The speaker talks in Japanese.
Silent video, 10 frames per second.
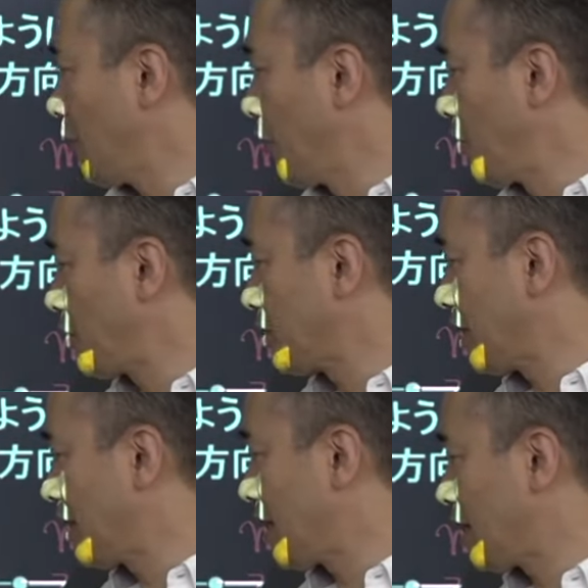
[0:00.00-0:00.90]
大き
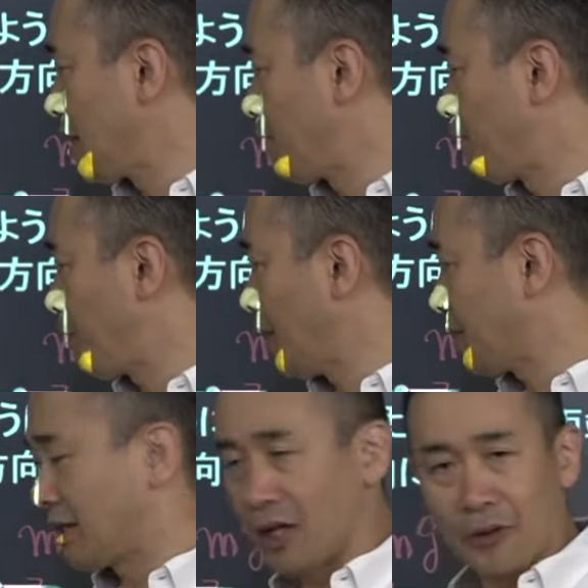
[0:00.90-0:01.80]
さで引っ
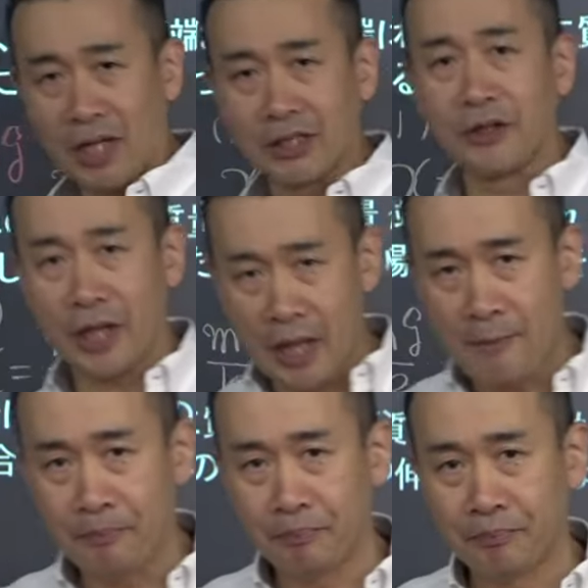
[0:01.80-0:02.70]
張ってるはずだよ
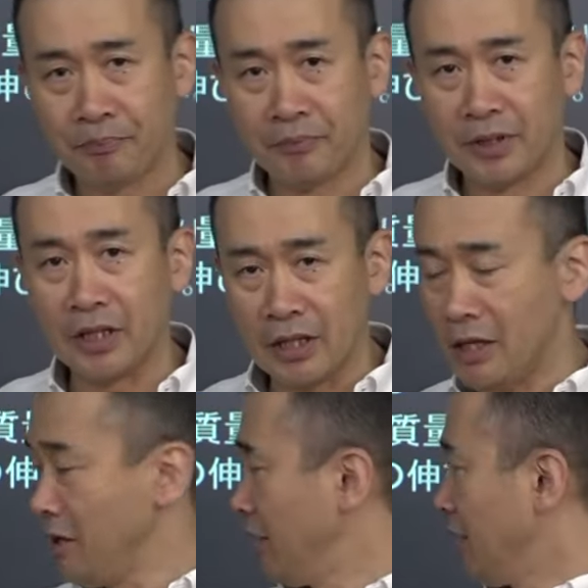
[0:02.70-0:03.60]
ね。
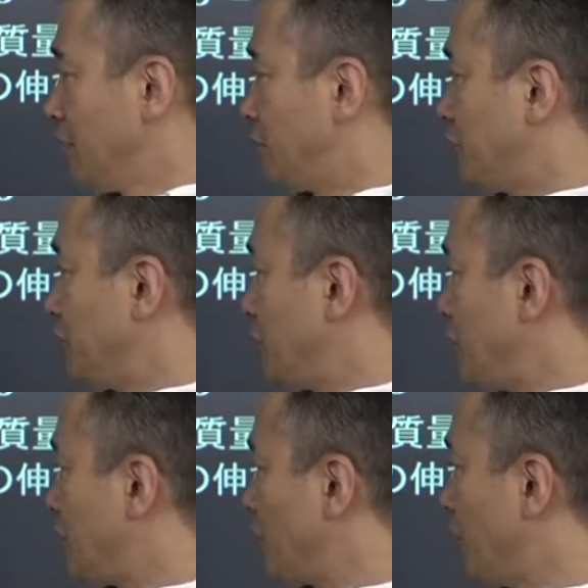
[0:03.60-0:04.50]
いい図
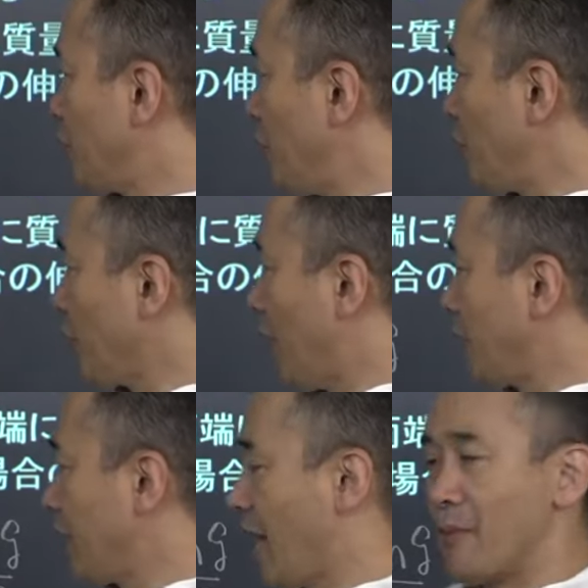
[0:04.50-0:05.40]
1は両
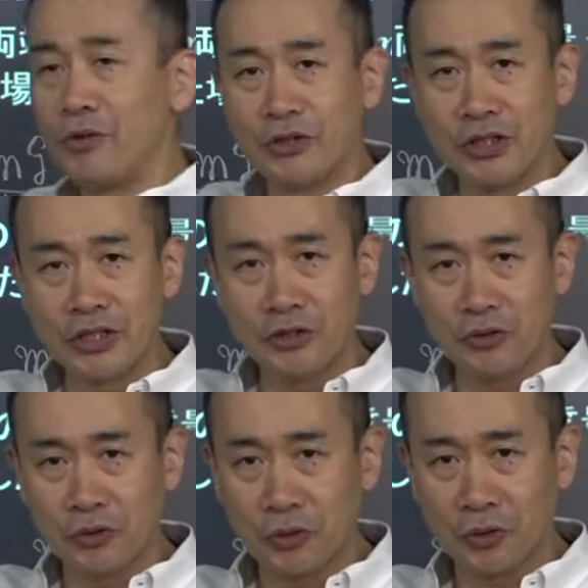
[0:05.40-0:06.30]
側に mg
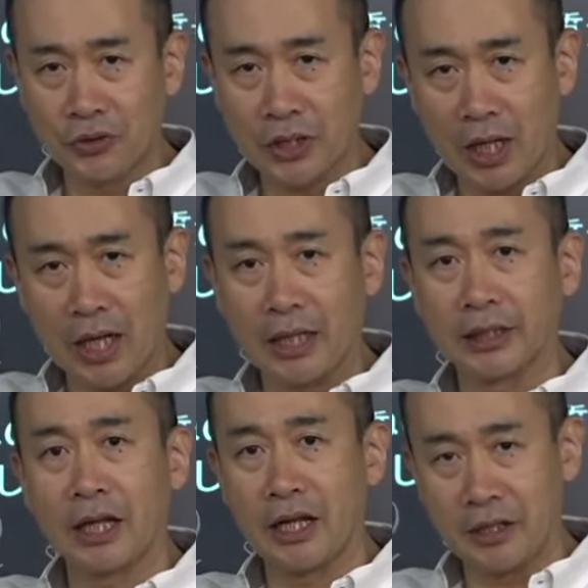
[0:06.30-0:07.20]
ニュートンの力が
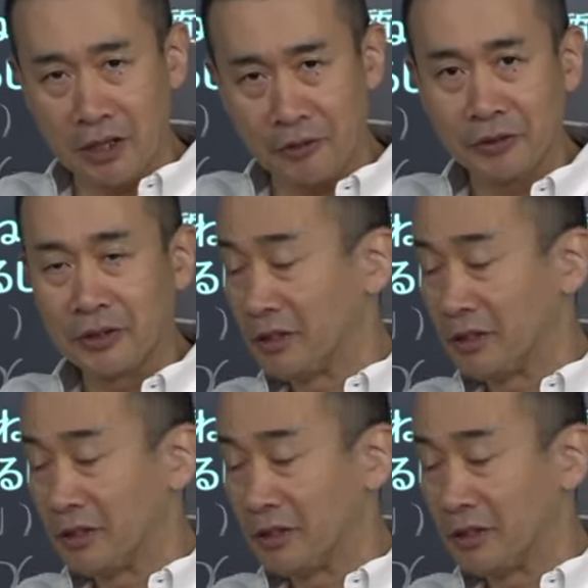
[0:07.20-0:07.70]
働いている。